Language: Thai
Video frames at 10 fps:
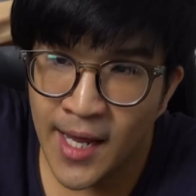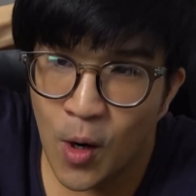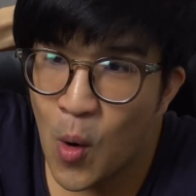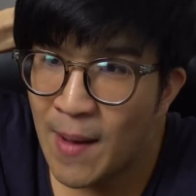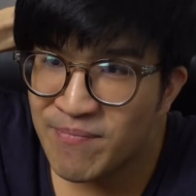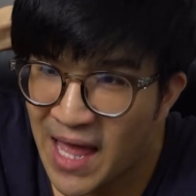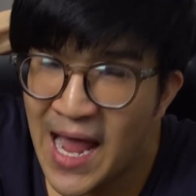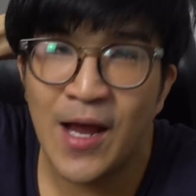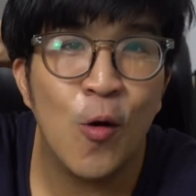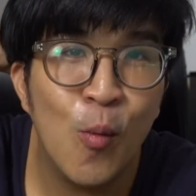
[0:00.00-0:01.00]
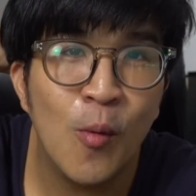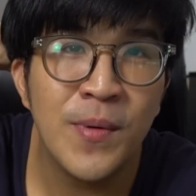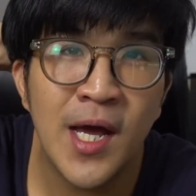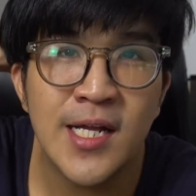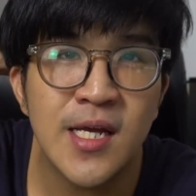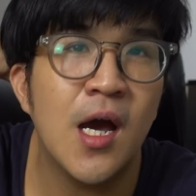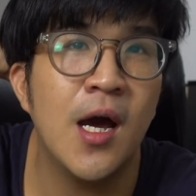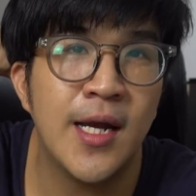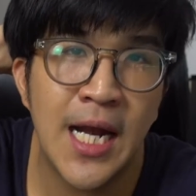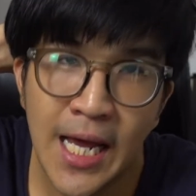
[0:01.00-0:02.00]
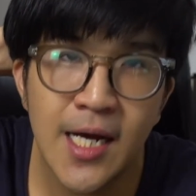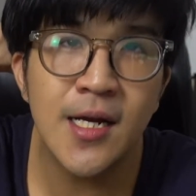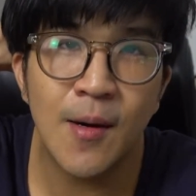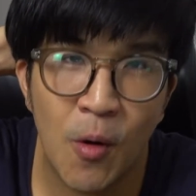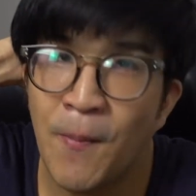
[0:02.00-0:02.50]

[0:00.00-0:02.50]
นแห่งความตายของผมเนี่ยจะเกิดอะไรขึ้นกับผ